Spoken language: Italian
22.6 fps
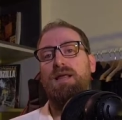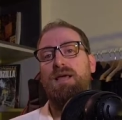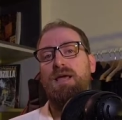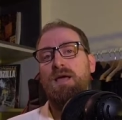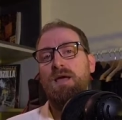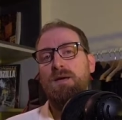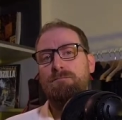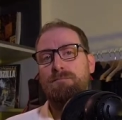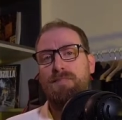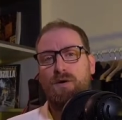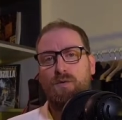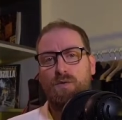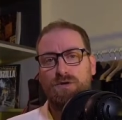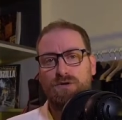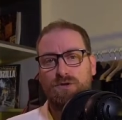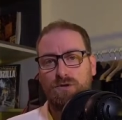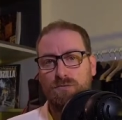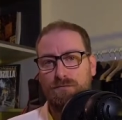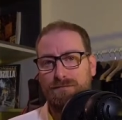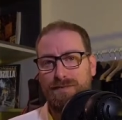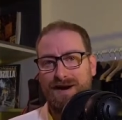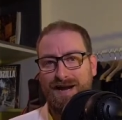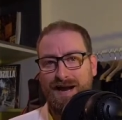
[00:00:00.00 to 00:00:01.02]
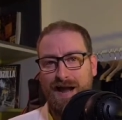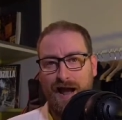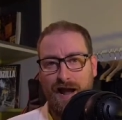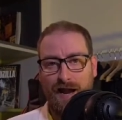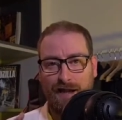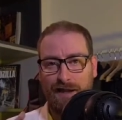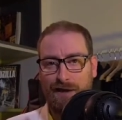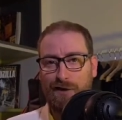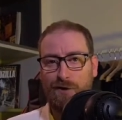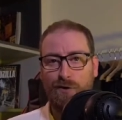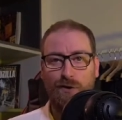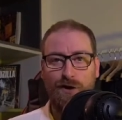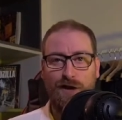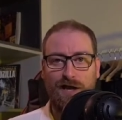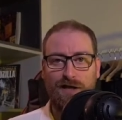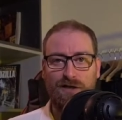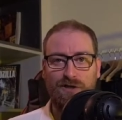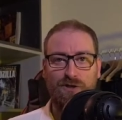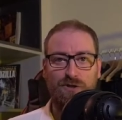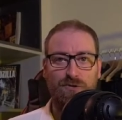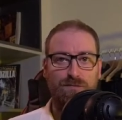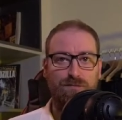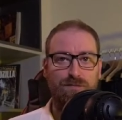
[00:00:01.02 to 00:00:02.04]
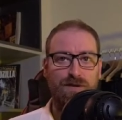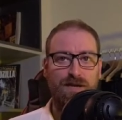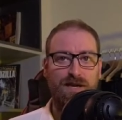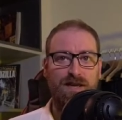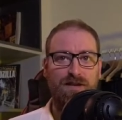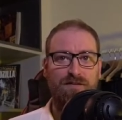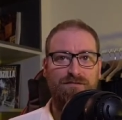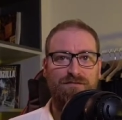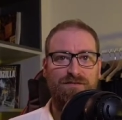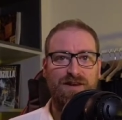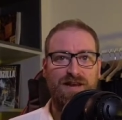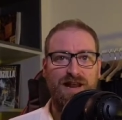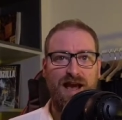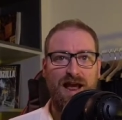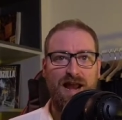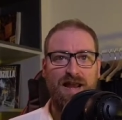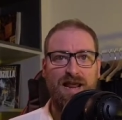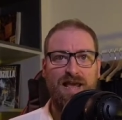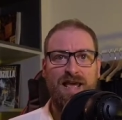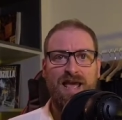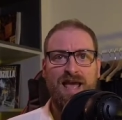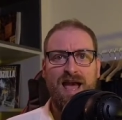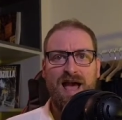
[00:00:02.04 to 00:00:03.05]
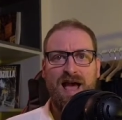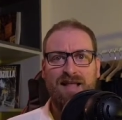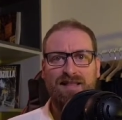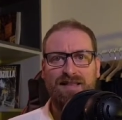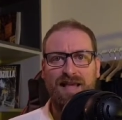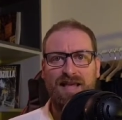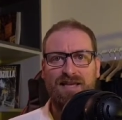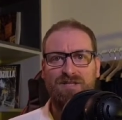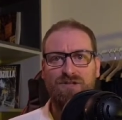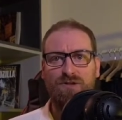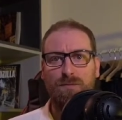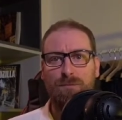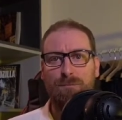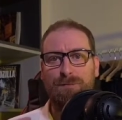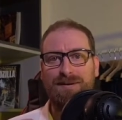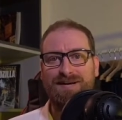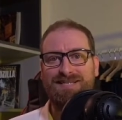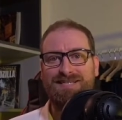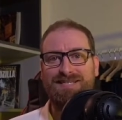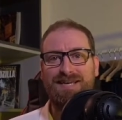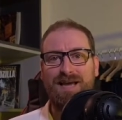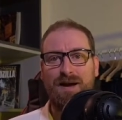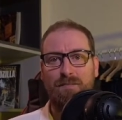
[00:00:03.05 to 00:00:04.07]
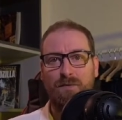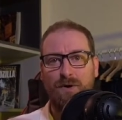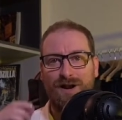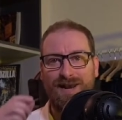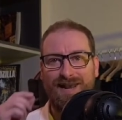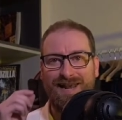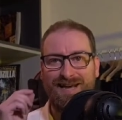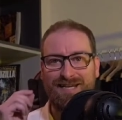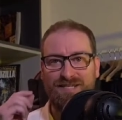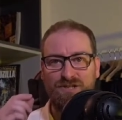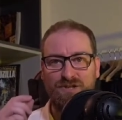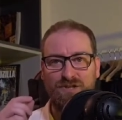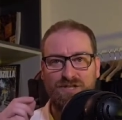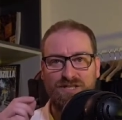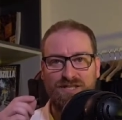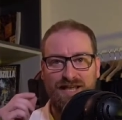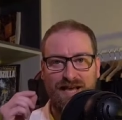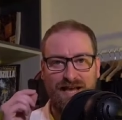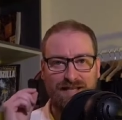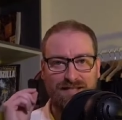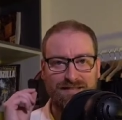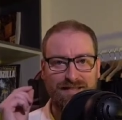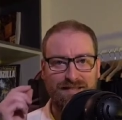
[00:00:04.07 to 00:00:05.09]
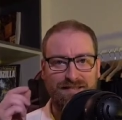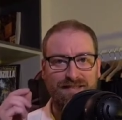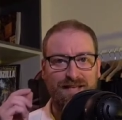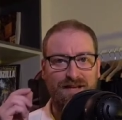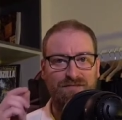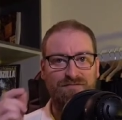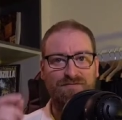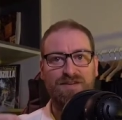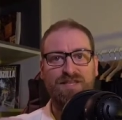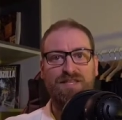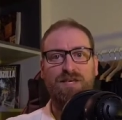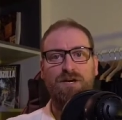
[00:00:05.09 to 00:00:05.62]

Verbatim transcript: bene, ma questo magari lo lascio per il finale. Adesso passiamo alla sostanza del